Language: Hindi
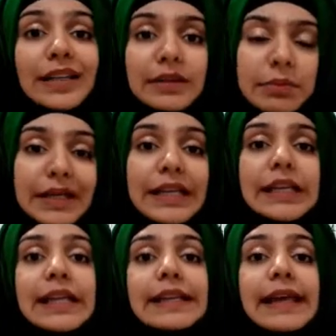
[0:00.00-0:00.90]
ख़त्म करने
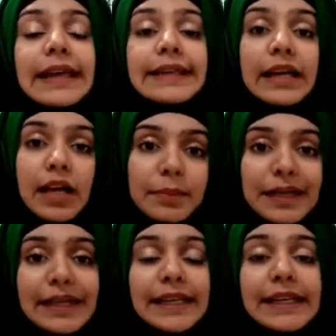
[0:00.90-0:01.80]
के लिए या कम
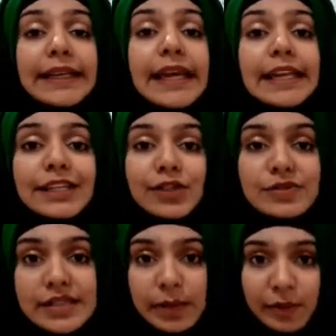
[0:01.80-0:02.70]
करने के लिए
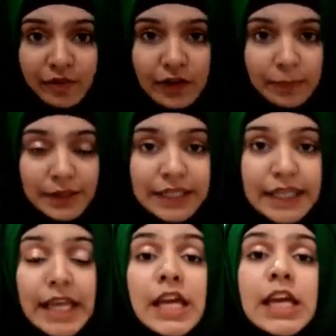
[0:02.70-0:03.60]
इंड्यूस्ड ईएमएफ काम
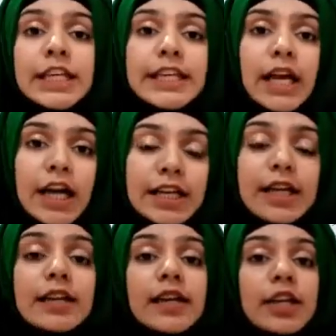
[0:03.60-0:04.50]
करता है कि
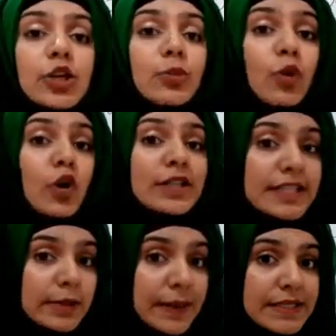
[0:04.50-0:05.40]
अगर करंट बहुत
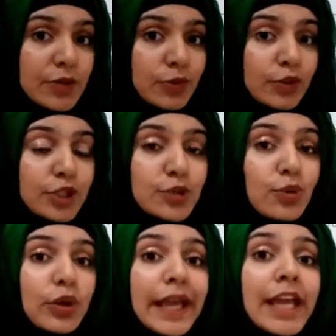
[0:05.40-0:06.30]
ज़्यादा पास आउट होना
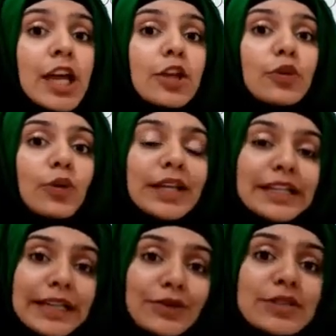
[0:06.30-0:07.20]
शुरू हो गए तो
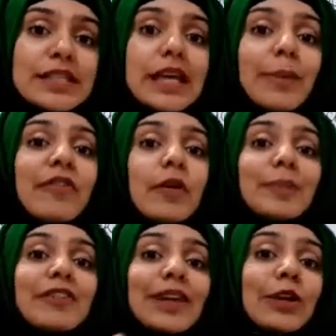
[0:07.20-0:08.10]
इंड्यूस्ड ईएमएफ
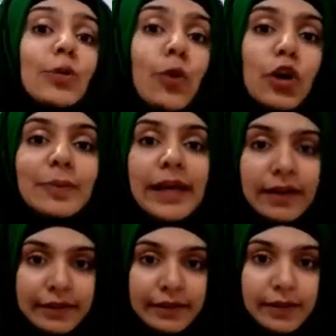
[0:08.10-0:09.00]
अपनी वैल्यू बहुत
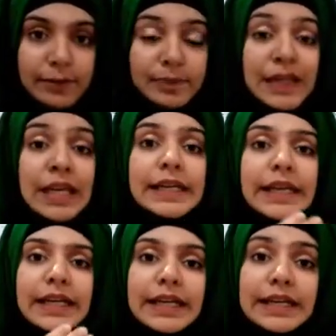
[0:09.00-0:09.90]
बढ़ा देगा
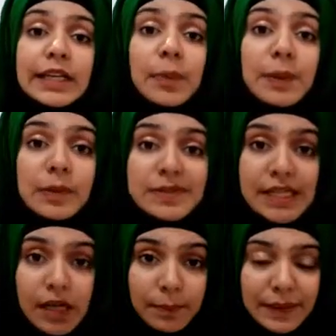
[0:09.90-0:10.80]
कि करंट अब कम
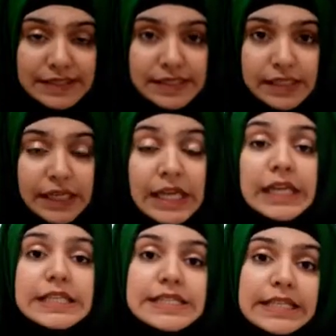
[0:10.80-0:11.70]
से कम पास करे
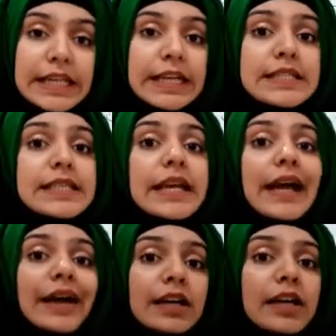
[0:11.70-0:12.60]
इसी तरह से
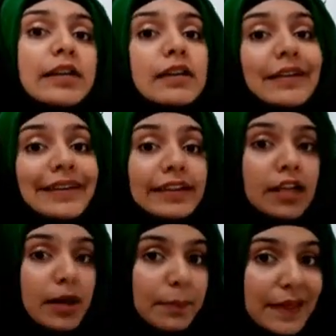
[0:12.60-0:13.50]
अगर
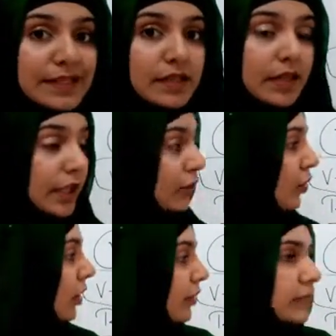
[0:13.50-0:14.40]
करंट कम पास करे
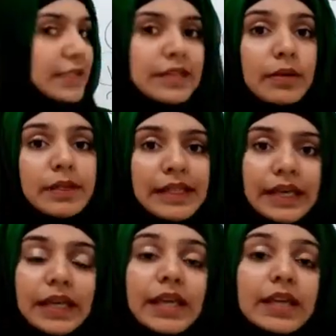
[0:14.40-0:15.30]
तो जिस तरह हमने
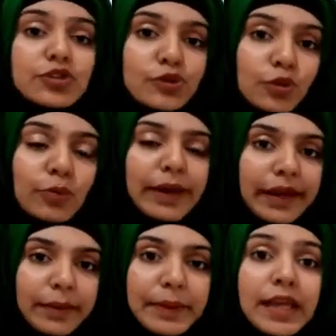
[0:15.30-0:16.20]
देखा कि शुरू
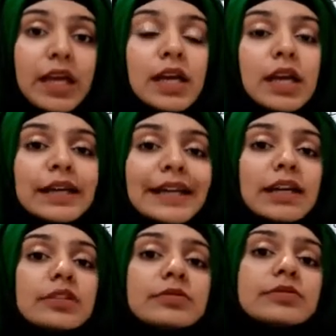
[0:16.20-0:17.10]
में अभी
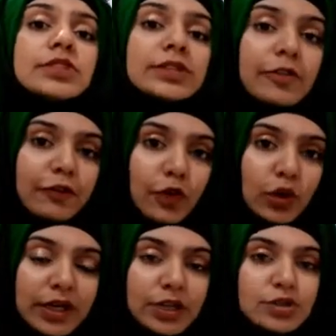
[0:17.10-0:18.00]
करंट फ्लो
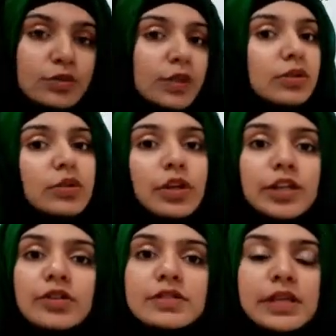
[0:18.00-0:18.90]
करना शुरू हुआ तो
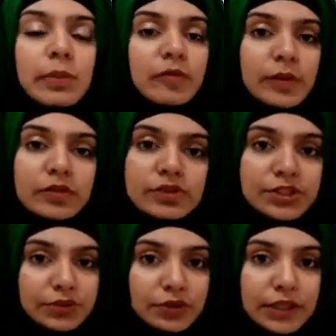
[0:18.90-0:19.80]
इंड्यूस्ड ईएमएफ बिल्कुल
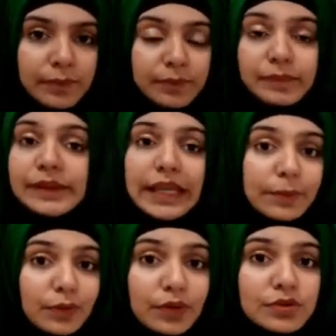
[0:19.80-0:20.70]
जीरो था
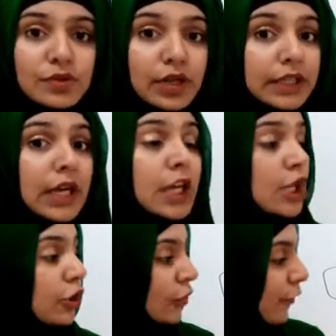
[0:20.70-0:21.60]
नहीं प्रोड्यूस हो रहा था
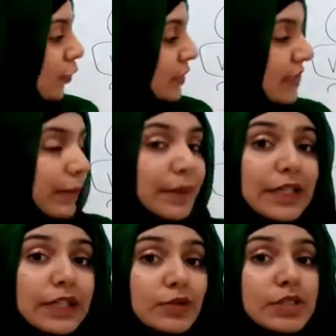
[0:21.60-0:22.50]
तो वो उस टाइम
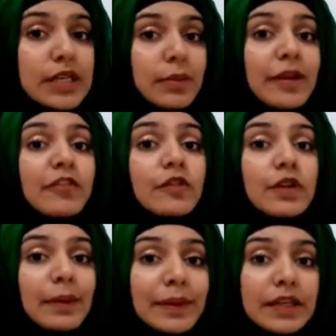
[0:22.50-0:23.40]
पर इंड्यूस्ड ईएमएफ e
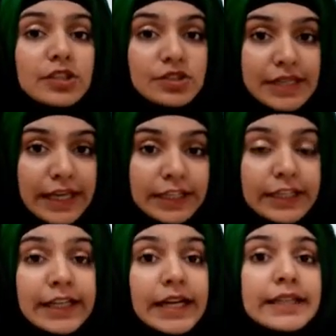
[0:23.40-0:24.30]
कमी जाहिर
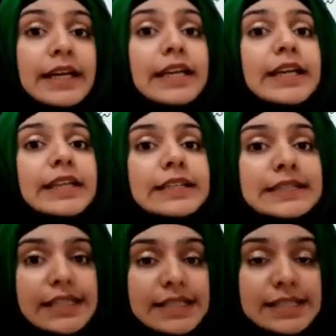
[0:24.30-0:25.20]
करेगा ताकि करंट
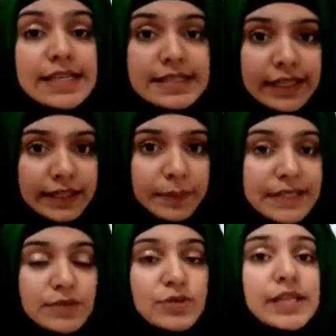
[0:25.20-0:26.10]
ज्यादा से ज्यादा
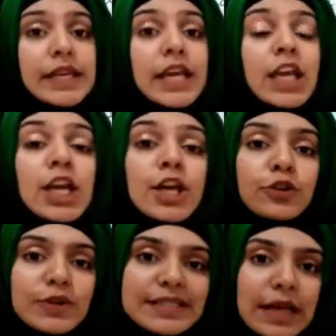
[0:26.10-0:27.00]
पास हो सके
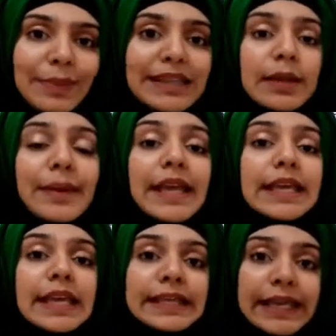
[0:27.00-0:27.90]
तो इसका मतलब है
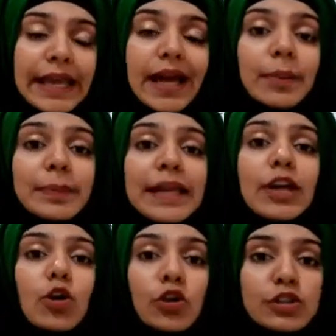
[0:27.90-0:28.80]
कि ये अपने
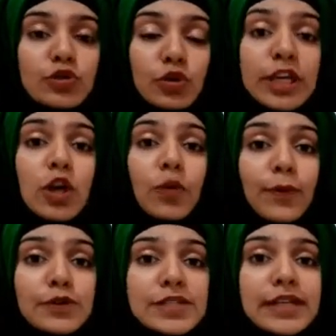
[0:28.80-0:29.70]
कॉज को ही
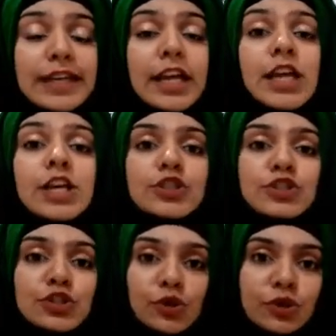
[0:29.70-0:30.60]
अपोज करें
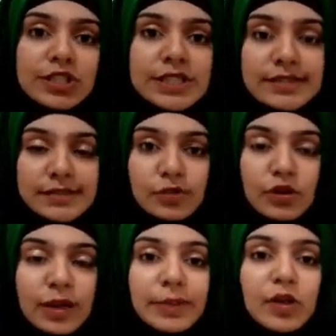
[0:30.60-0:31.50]
जो चीज इसको
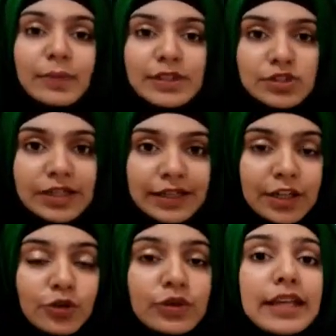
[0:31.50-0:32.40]
कमी और बेशी
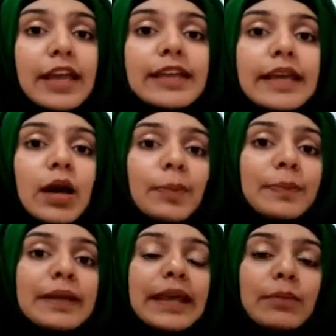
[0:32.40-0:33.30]
करनी होती है ये
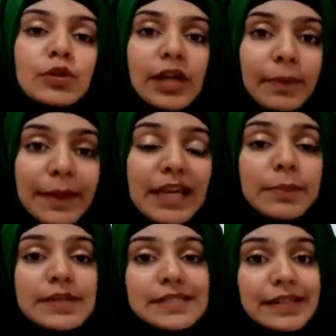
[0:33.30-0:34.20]
अपने मुताबिक
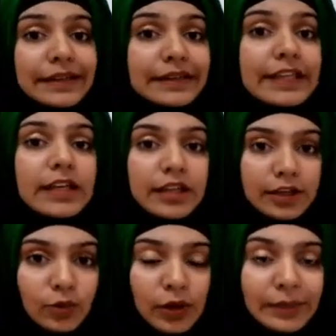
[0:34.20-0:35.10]
अपने सर्किट के
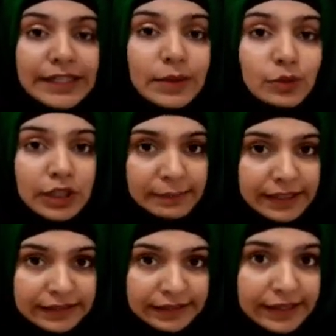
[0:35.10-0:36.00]
रिक्वायरमेंट के
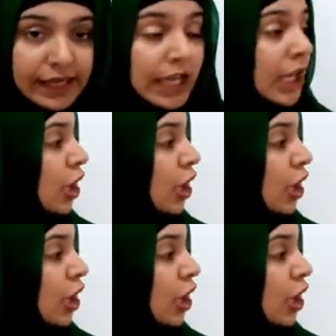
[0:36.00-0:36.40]
मुताबिक करके